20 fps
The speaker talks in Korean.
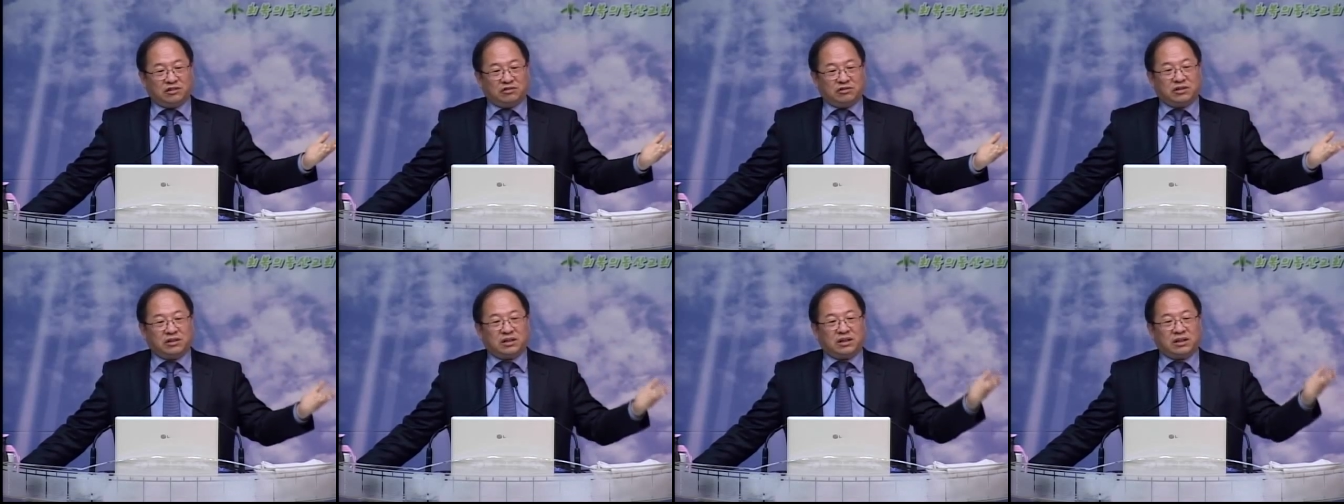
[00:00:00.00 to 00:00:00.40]

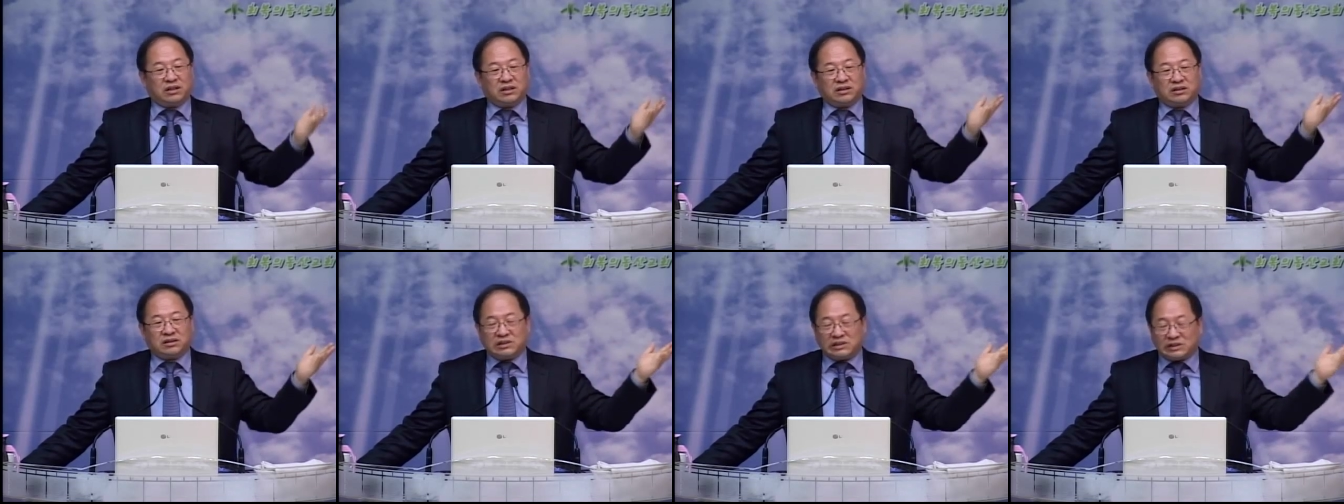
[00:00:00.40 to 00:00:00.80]

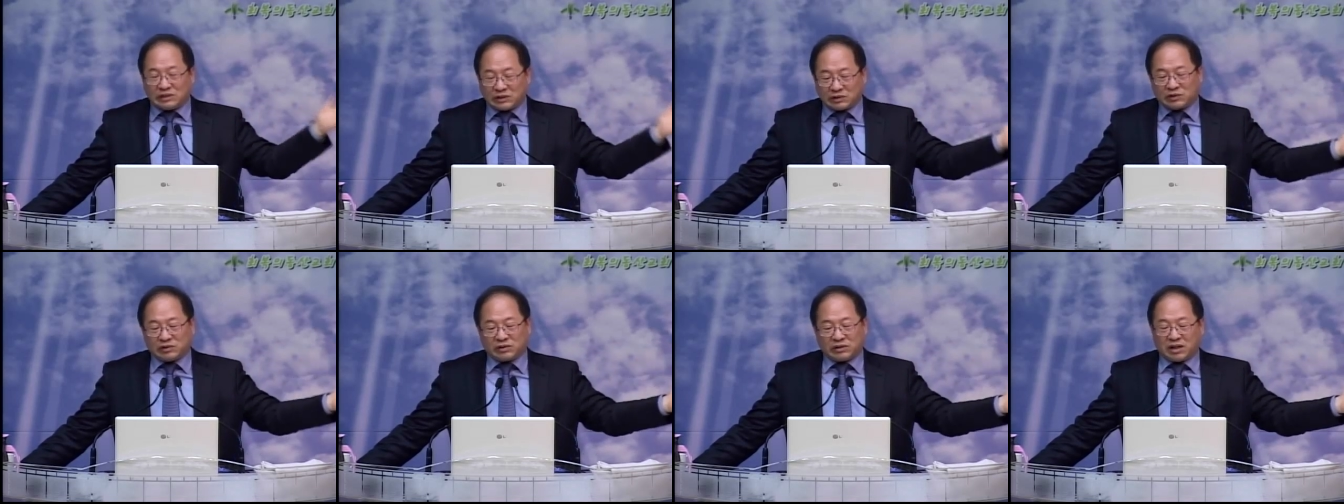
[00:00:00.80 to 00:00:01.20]
우리의
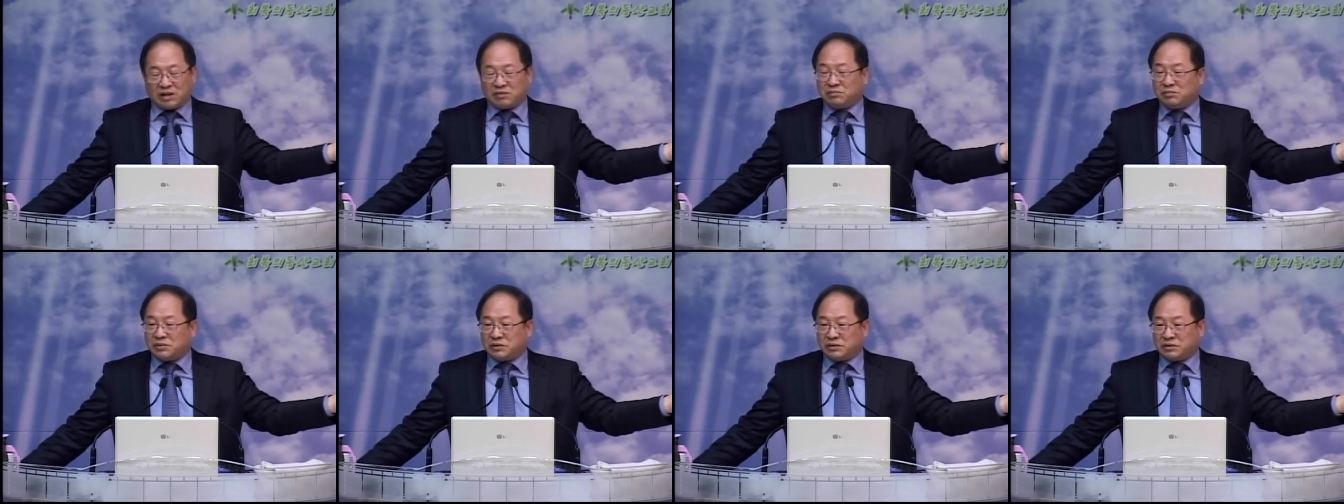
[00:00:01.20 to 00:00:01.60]
친척 중에
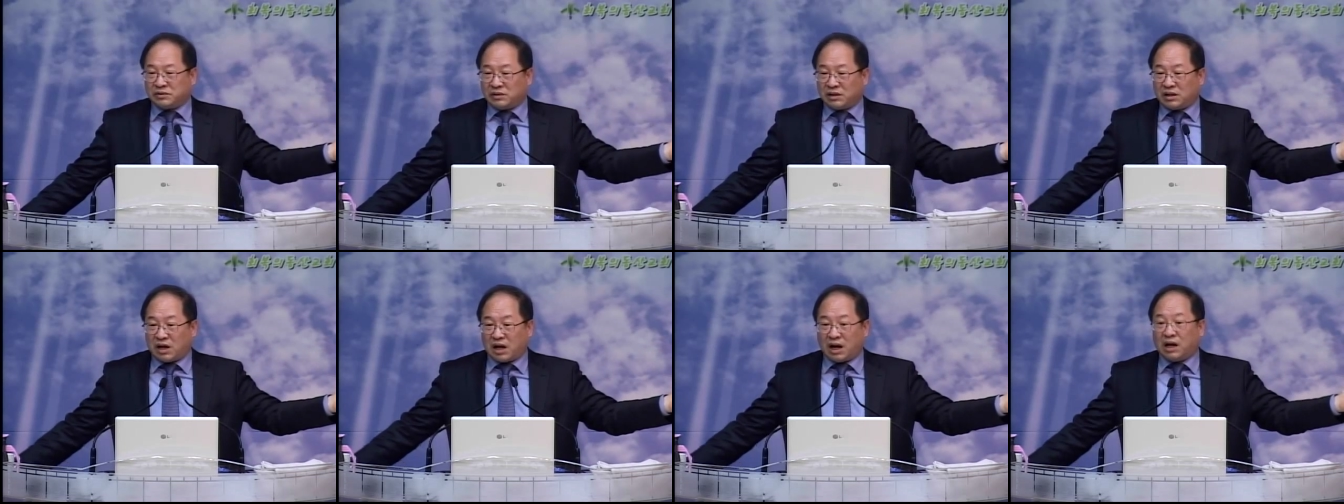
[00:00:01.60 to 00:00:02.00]
한
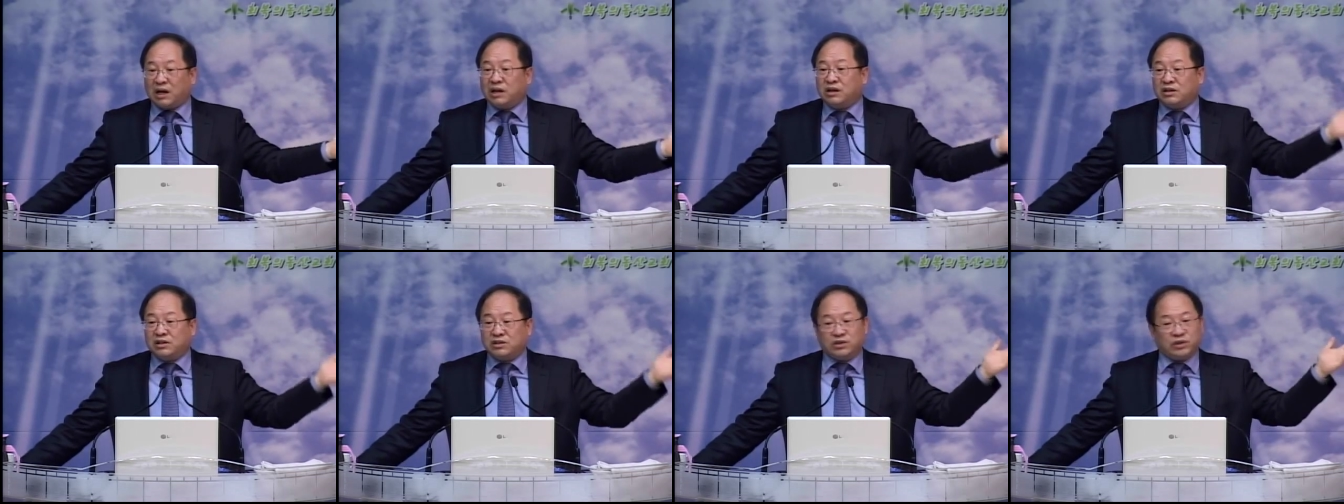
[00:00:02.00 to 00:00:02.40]
분,
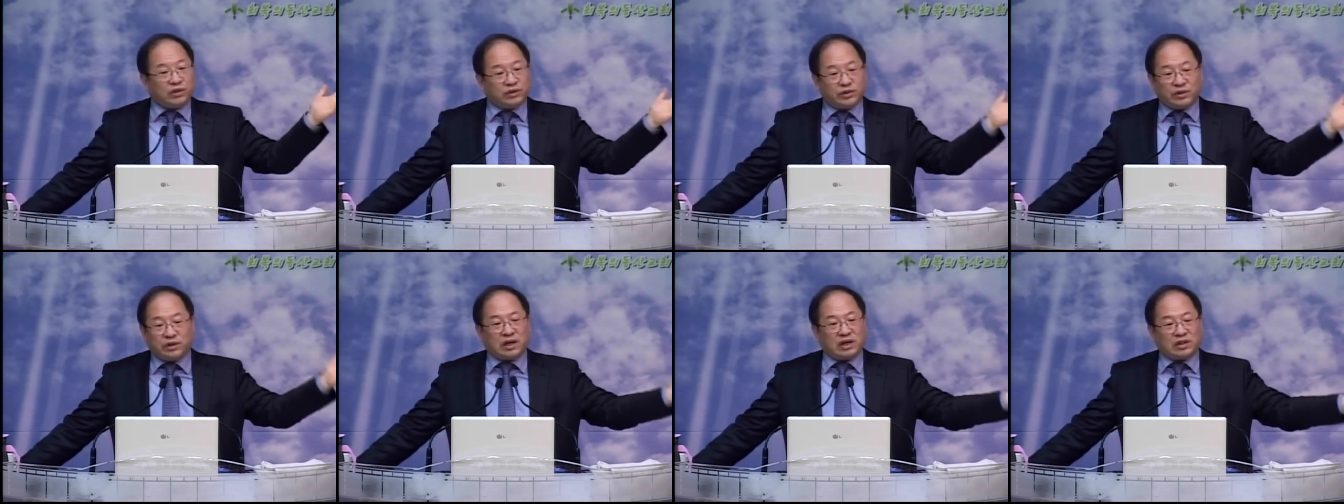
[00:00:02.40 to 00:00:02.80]
아이를
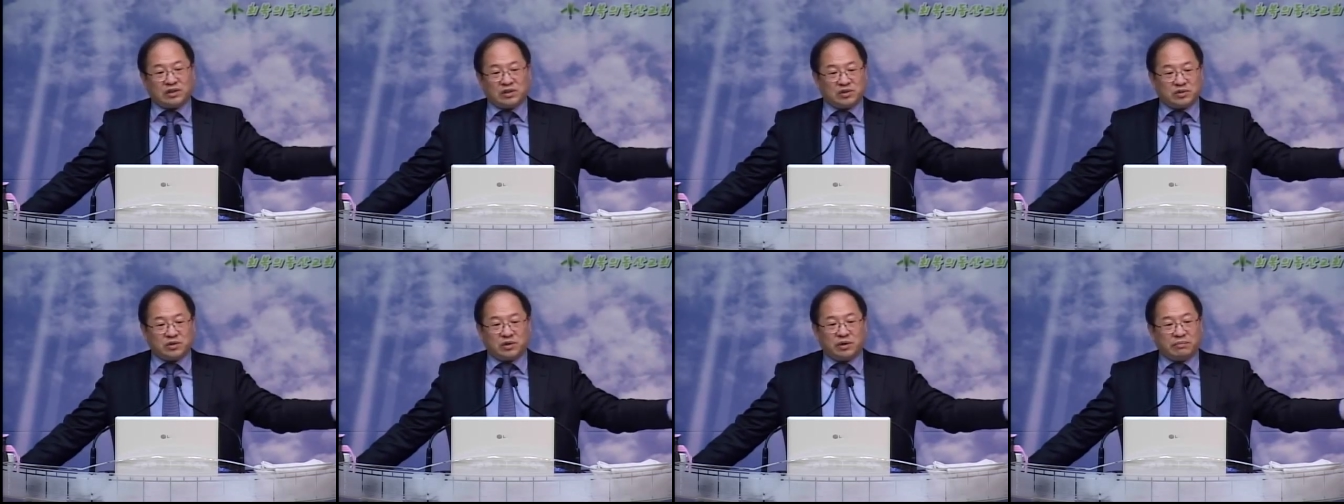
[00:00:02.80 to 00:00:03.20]
전혀
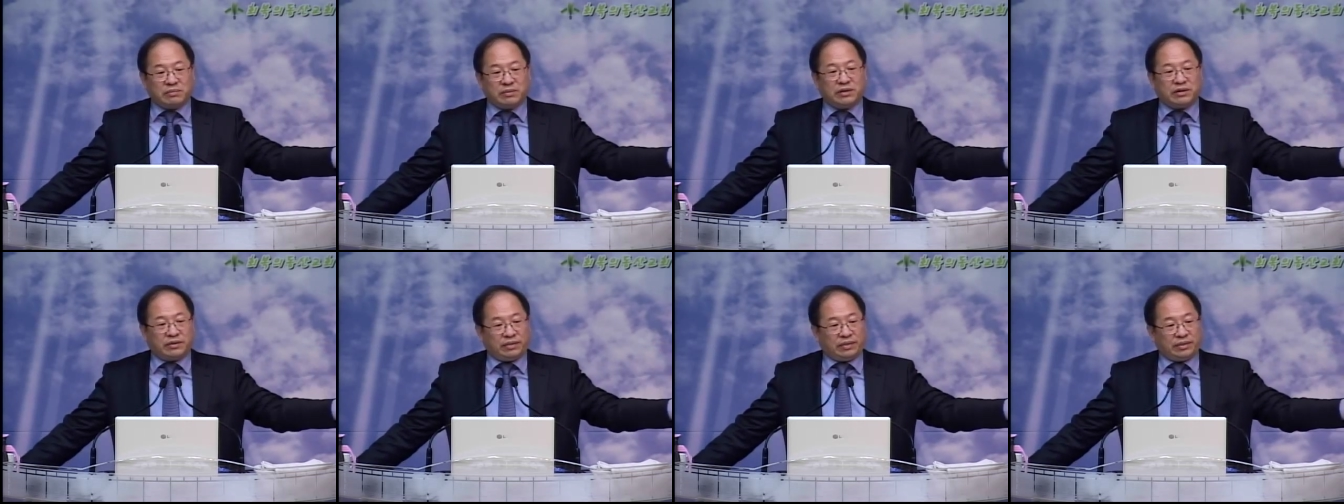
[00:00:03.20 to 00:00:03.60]
가질 수
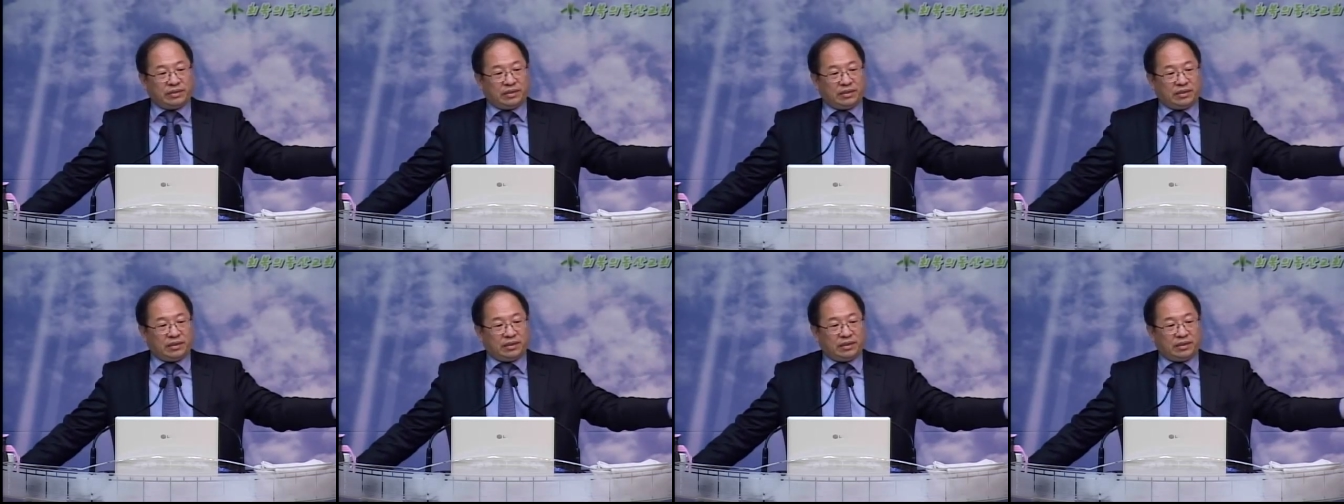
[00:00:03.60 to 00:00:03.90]
없는,